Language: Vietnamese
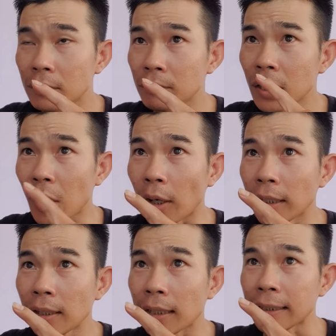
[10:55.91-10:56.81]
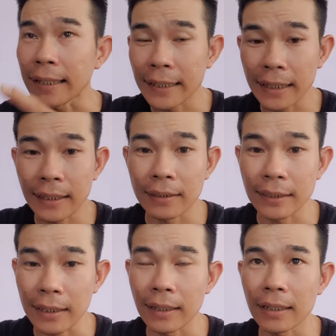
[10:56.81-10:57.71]
mới gọi đó là test net ha
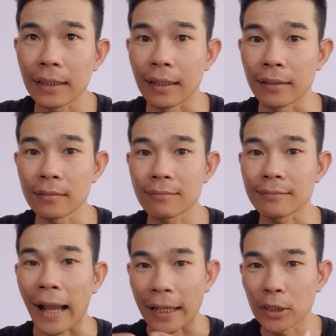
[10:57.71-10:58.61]
test net là nó tặng cho